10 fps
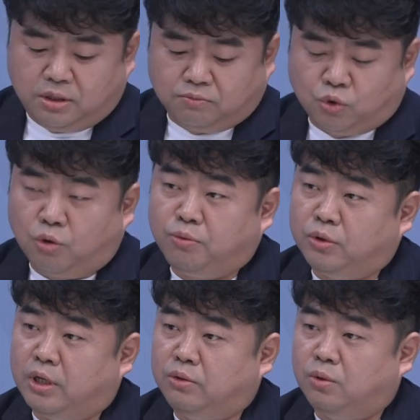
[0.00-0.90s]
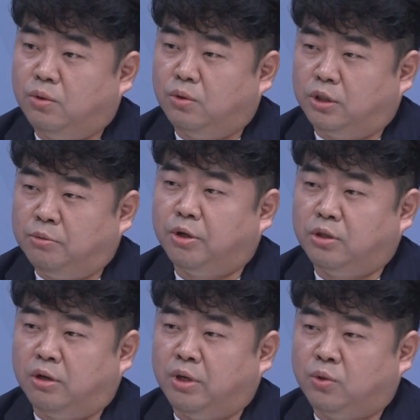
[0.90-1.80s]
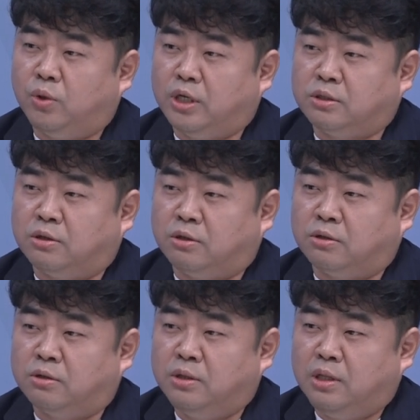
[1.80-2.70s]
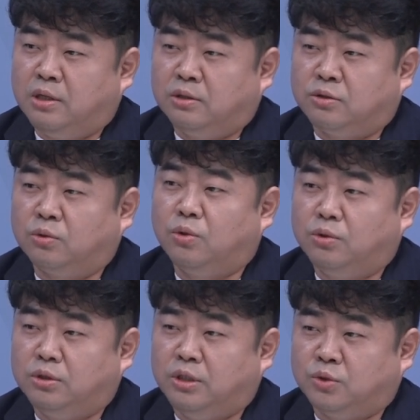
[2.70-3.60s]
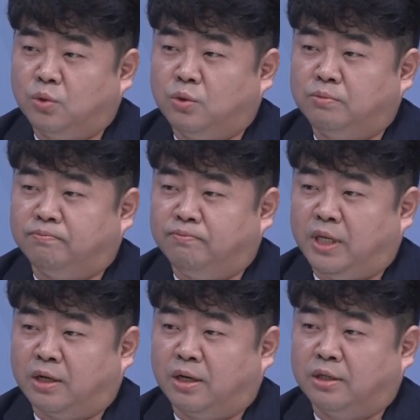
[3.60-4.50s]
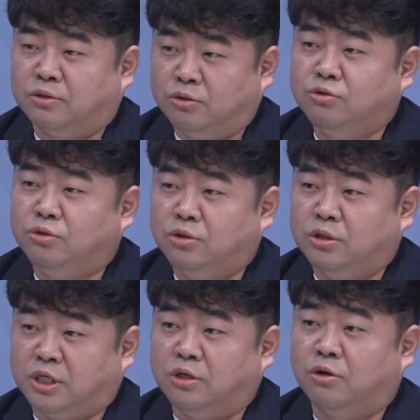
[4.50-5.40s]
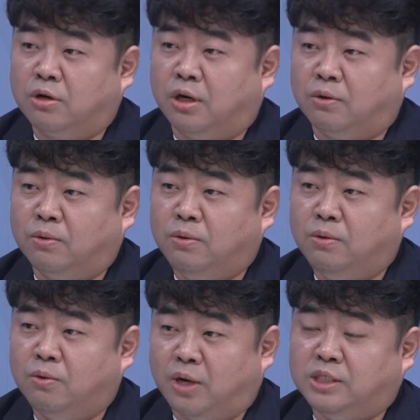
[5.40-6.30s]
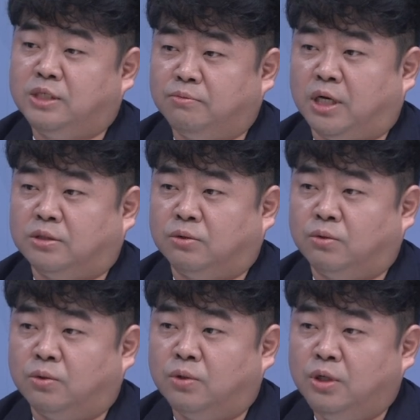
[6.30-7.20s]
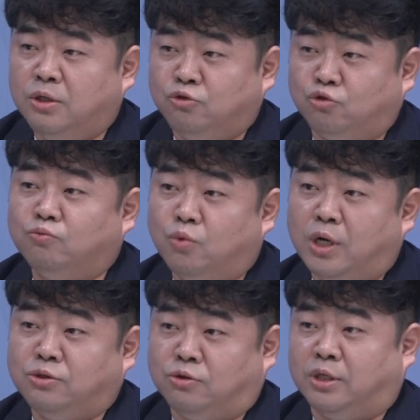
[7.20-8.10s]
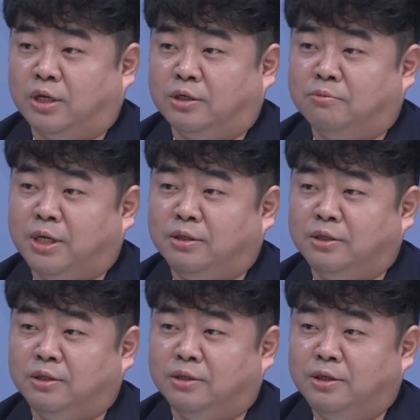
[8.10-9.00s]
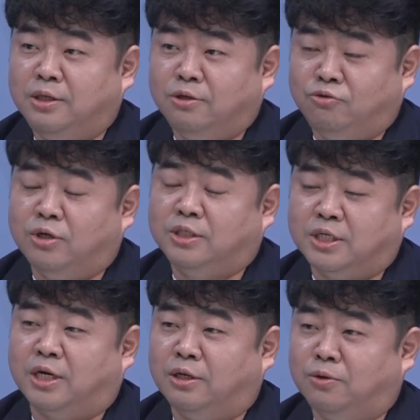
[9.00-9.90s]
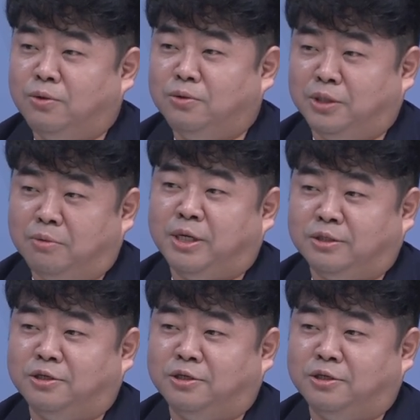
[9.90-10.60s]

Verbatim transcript: 무엇보다도 이번 대회 통해서 성도들이 조금 약간 선수들을 기억하고 음. 관심 가지고 중보할 수 있게끔 하는 귀한 자리로 예배를